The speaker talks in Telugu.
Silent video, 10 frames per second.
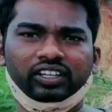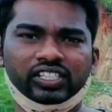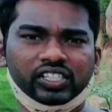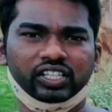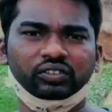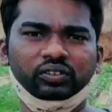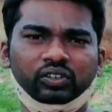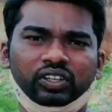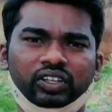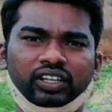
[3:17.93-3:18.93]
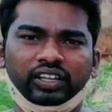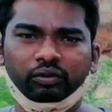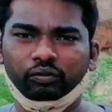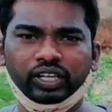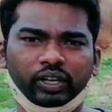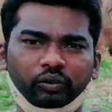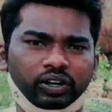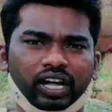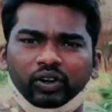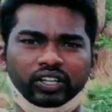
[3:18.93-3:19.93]
వీళ్ళు ఎవరు రావట్లేదు కాకపోతే
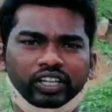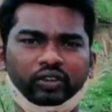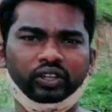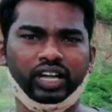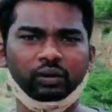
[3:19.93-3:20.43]
దీన్ని బాధ్యత